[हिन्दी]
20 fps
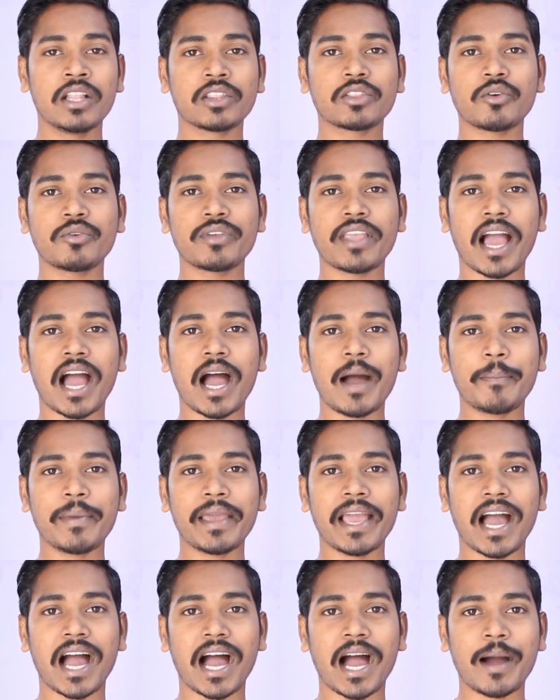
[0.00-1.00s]
तो यहाँ
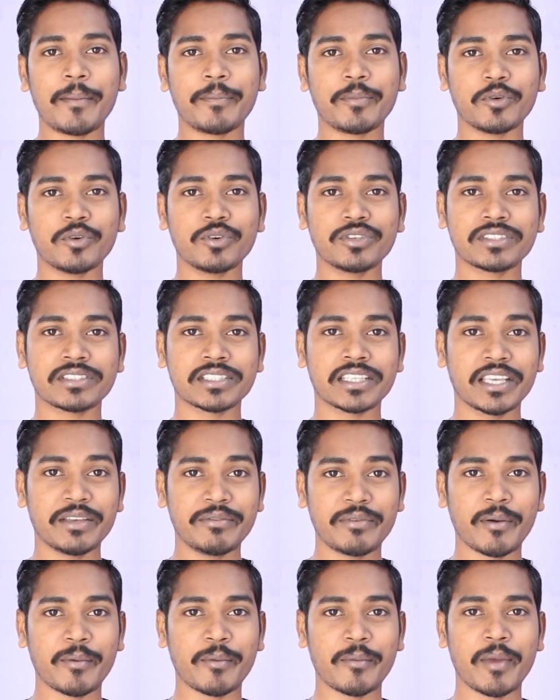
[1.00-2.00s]
पे आप उस
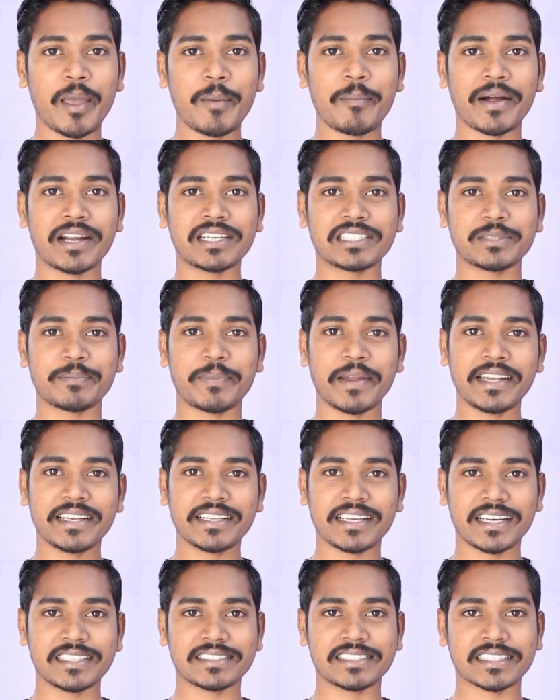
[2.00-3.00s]
गिव अवे में
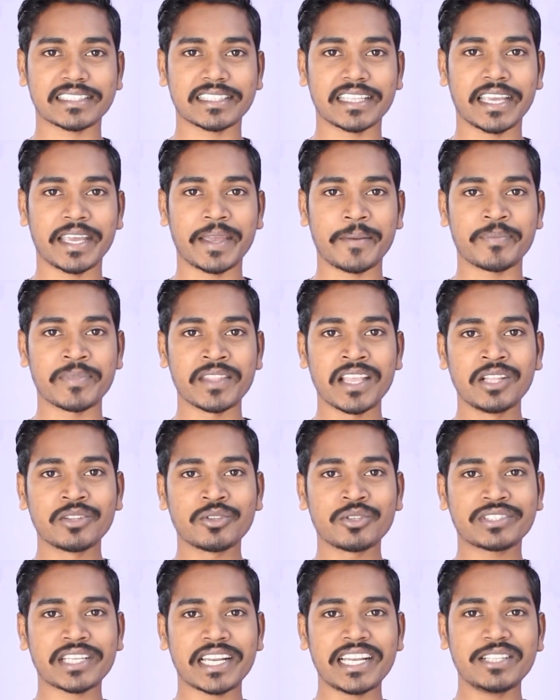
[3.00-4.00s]
पार्टिसिपेट कर सकते हैं
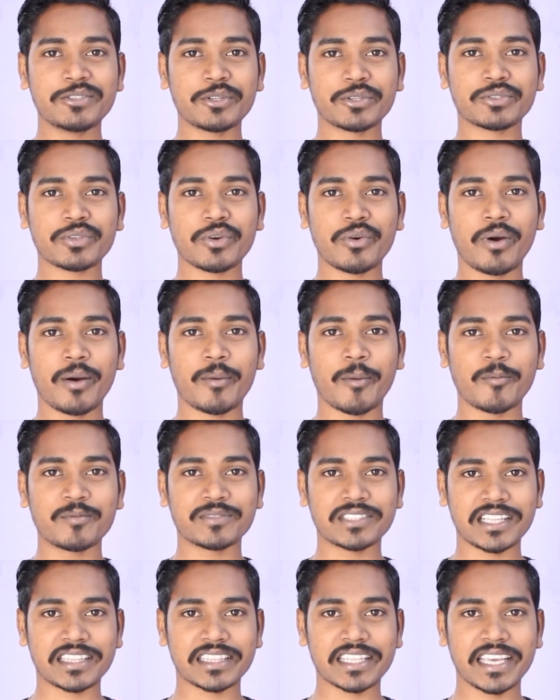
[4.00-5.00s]
तो चलिए दोस्तों अब हम
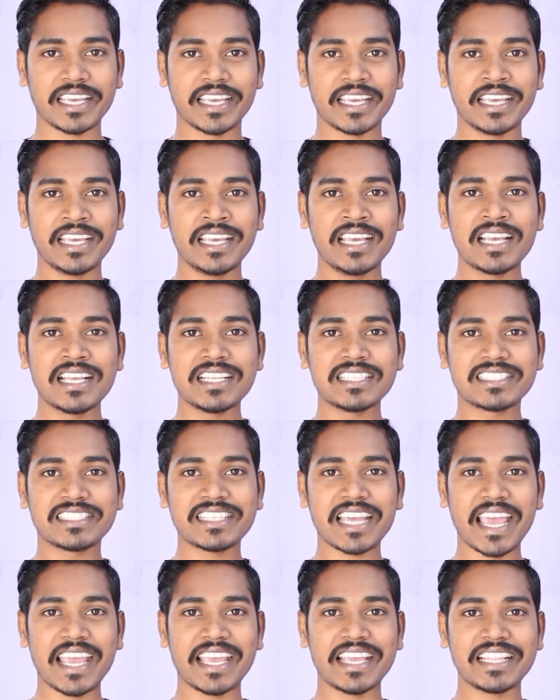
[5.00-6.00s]
चलते हैं
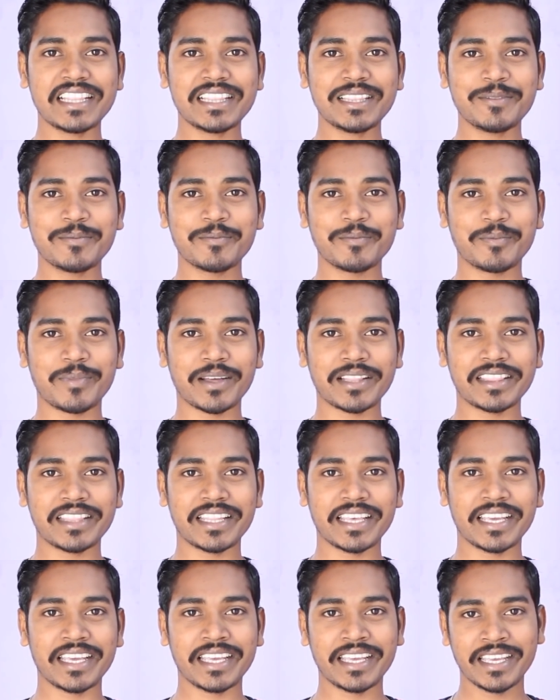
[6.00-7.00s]
जय हिंद
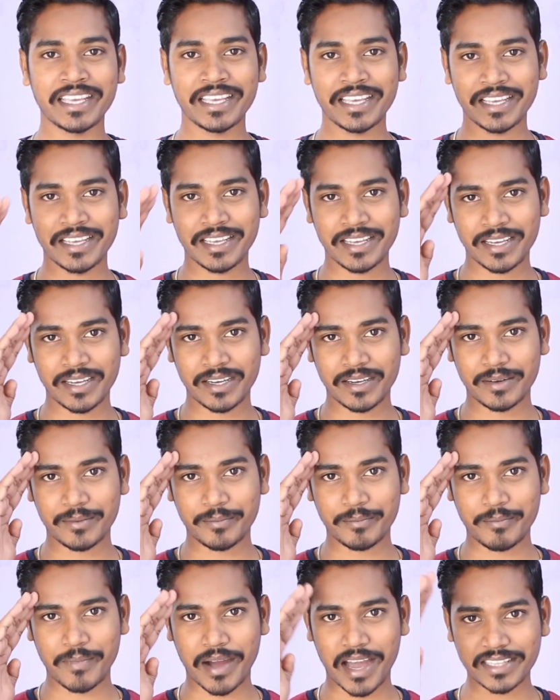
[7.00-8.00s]
बंदे
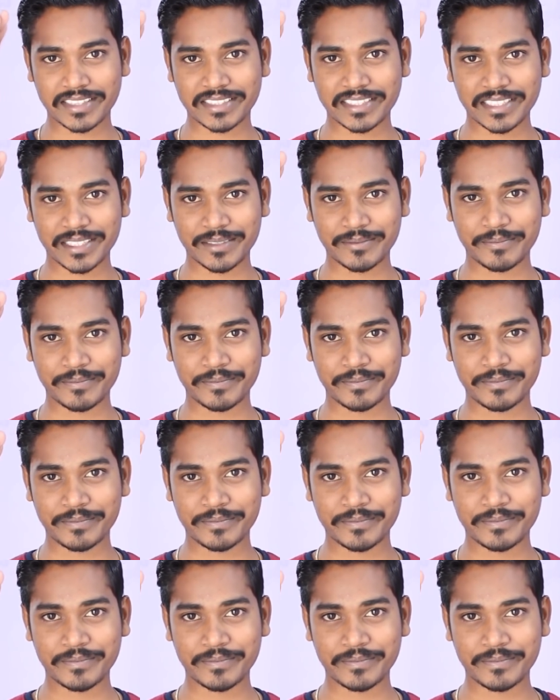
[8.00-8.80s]
मातरम